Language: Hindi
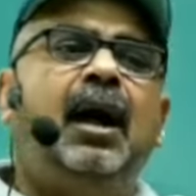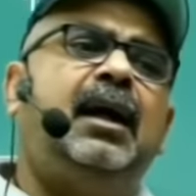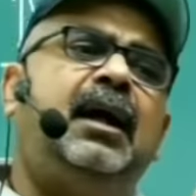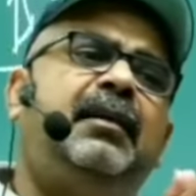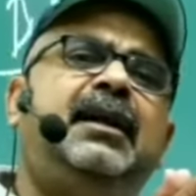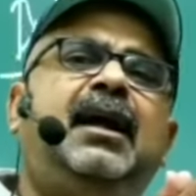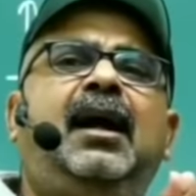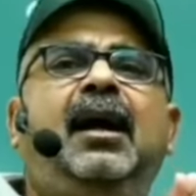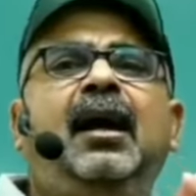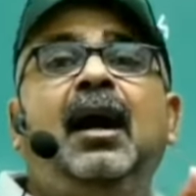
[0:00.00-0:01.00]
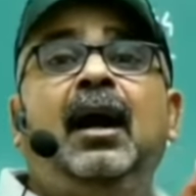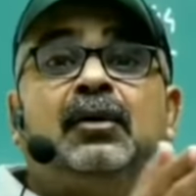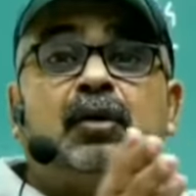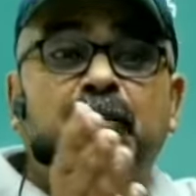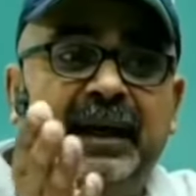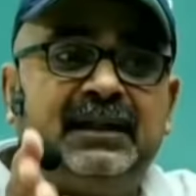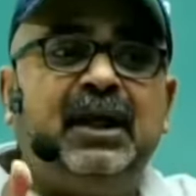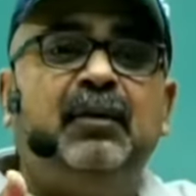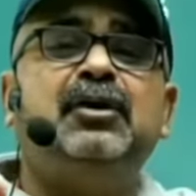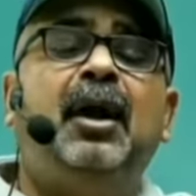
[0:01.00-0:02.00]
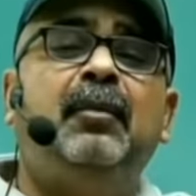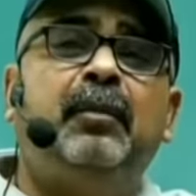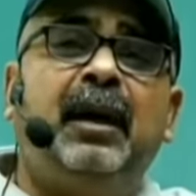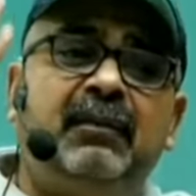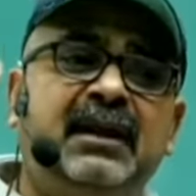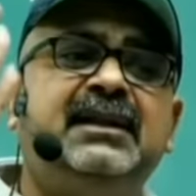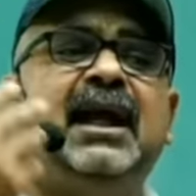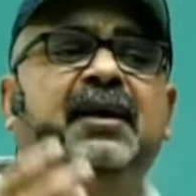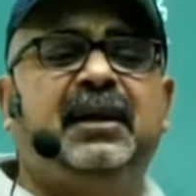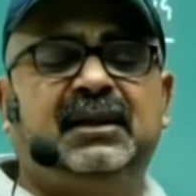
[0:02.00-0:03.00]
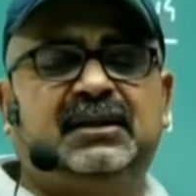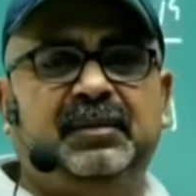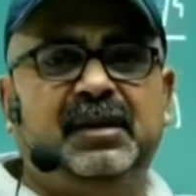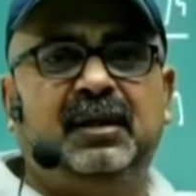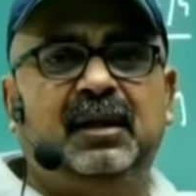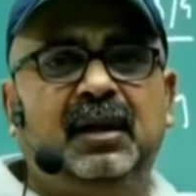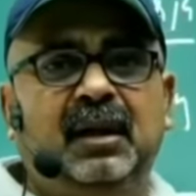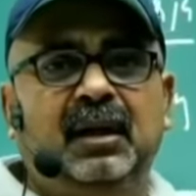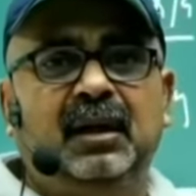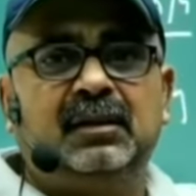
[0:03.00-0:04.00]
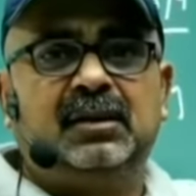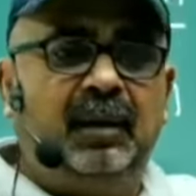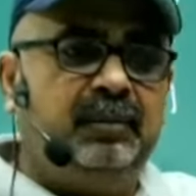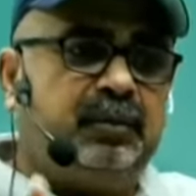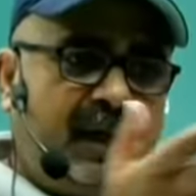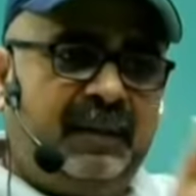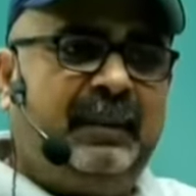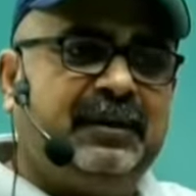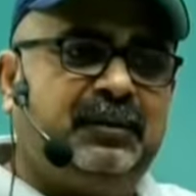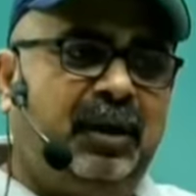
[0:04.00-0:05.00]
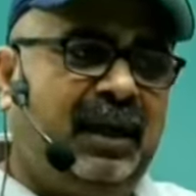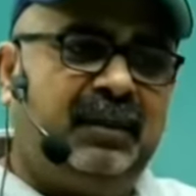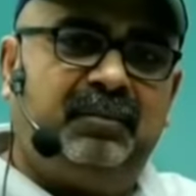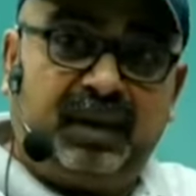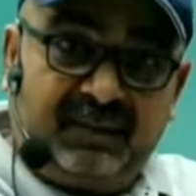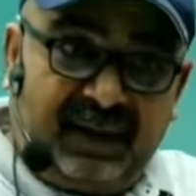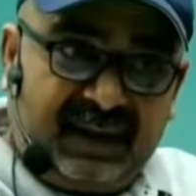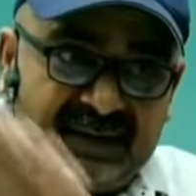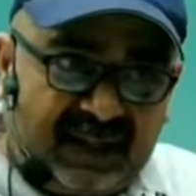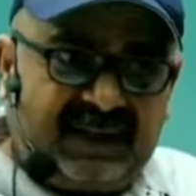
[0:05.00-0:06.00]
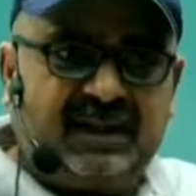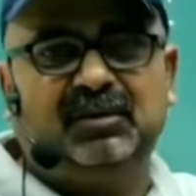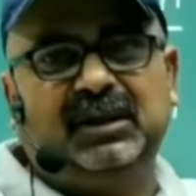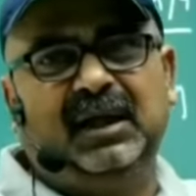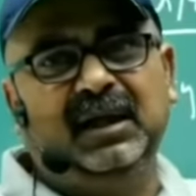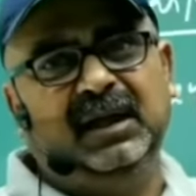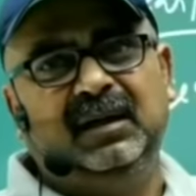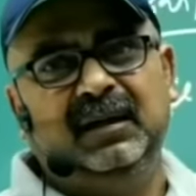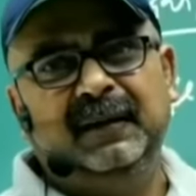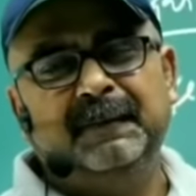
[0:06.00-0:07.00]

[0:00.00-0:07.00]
अरे भैया तुम पैदा हुए तो हमको भगवान दिखाई पड़े थे सपने में तो हम तुम्हारे पापा से बोले कि भगवान का साक्षात अवतार है